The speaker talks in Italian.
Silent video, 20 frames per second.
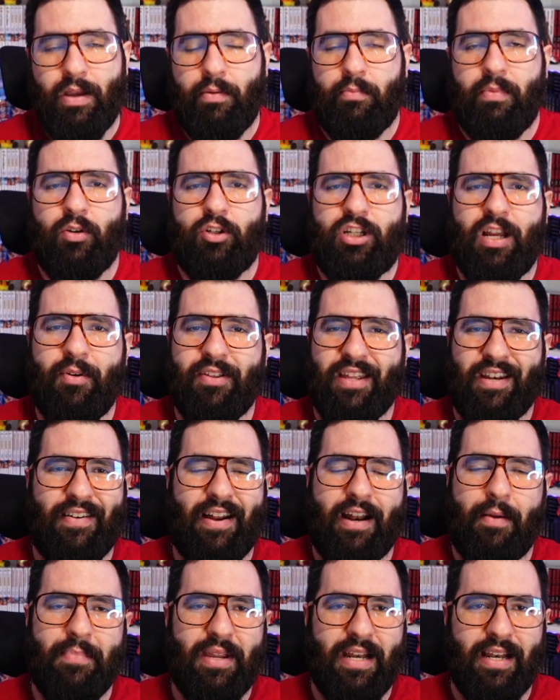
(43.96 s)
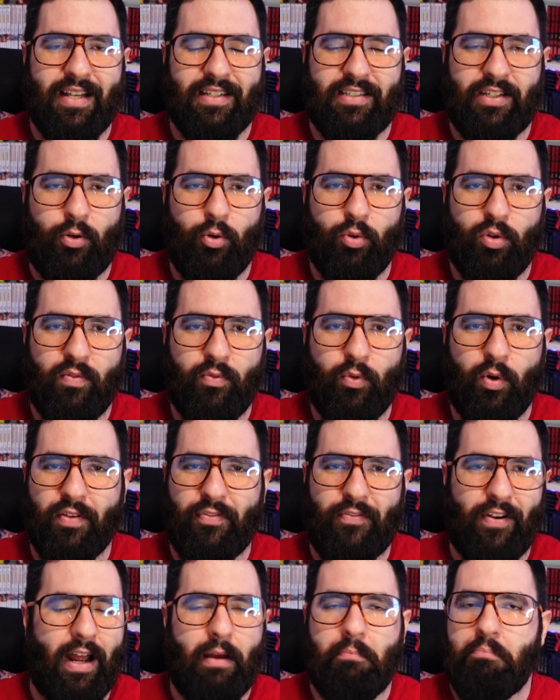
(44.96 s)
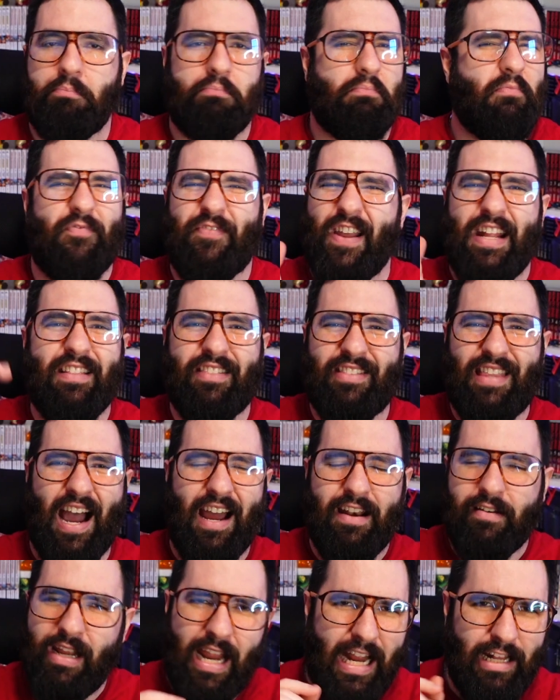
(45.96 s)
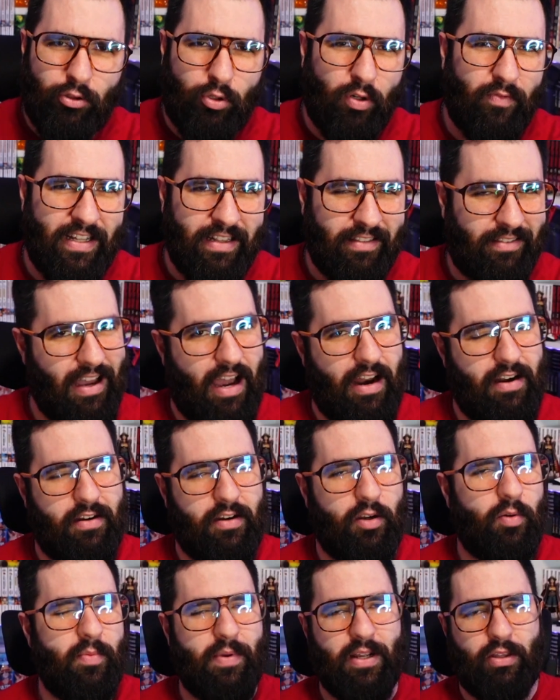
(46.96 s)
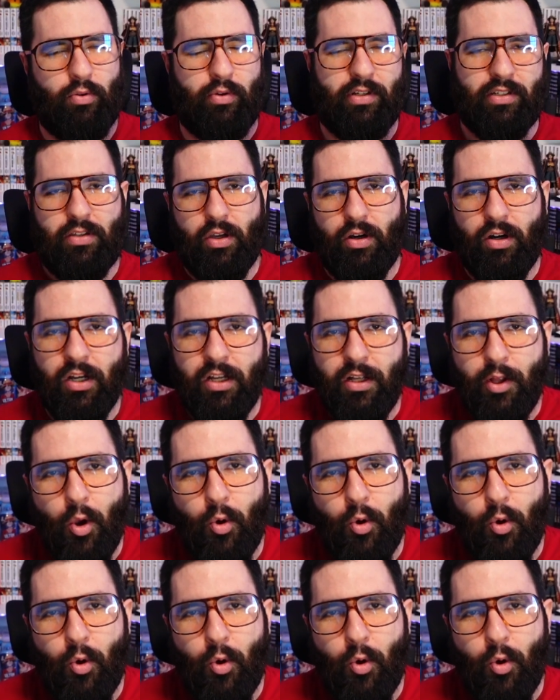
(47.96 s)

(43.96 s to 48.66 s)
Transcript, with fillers: riusciamo ad arrivare a 1000 secondo voi fra 20 anni, entro 20 anni io mi metto questo,